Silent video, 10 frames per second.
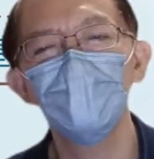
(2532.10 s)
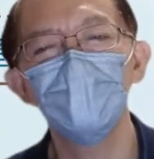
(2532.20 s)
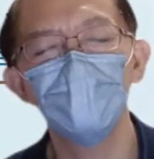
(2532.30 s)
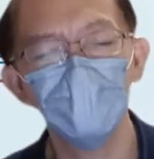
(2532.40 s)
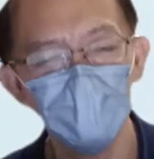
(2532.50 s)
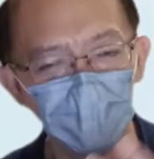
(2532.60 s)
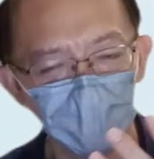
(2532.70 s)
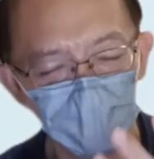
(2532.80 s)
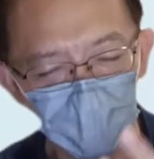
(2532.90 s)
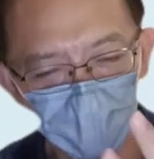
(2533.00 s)
个呢最少
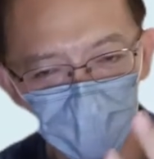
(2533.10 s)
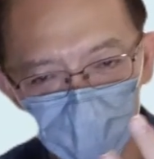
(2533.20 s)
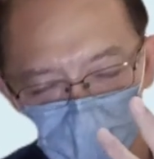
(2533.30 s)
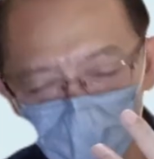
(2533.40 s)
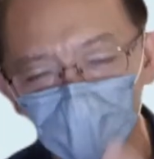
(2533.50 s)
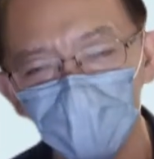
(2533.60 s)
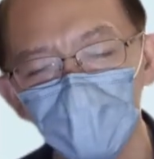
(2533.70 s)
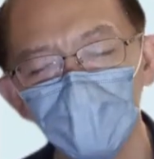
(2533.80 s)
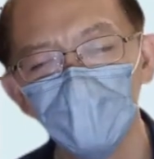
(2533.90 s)
四五六，